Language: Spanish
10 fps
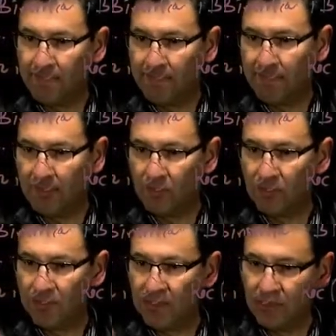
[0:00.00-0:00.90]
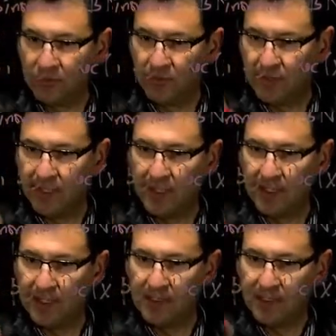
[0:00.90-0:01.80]
Esto es n sobre
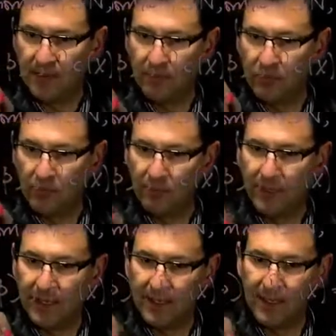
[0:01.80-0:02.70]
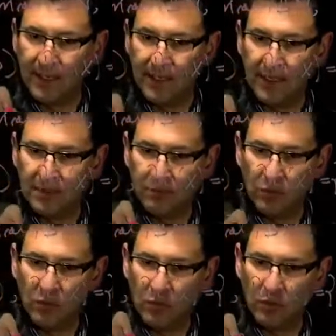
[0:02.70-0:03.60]
x por p a la x
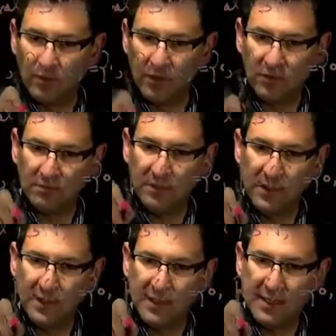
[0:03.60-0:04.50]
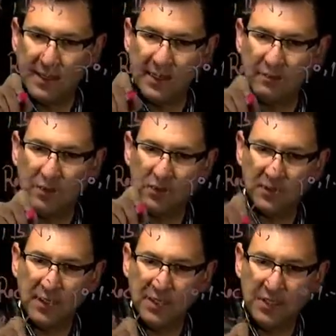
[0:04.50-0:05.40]
por 1 menos p a la n menos
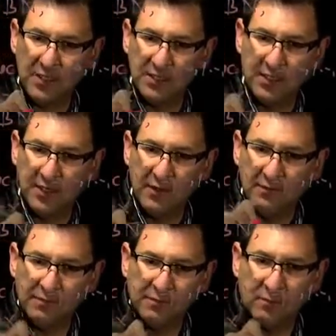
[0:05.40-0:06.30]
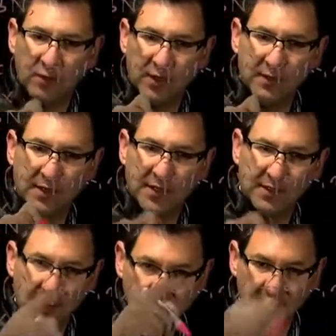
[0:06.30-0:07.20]
x por la
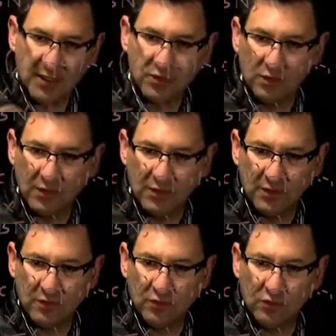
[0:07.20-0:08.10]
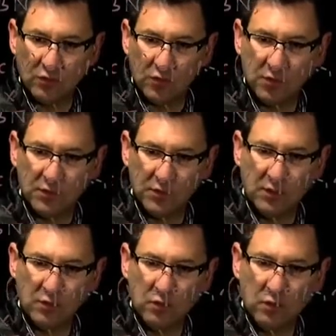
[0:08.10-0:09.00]
indicatriz de x sobre ese conjunto,
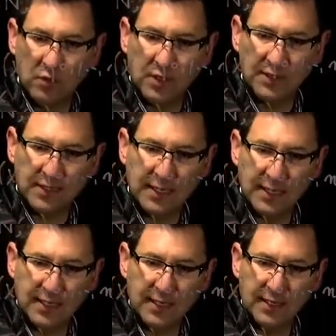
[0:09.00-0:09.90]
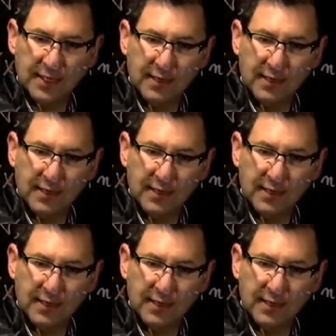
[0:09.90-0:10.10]
0, 1 hasta el n.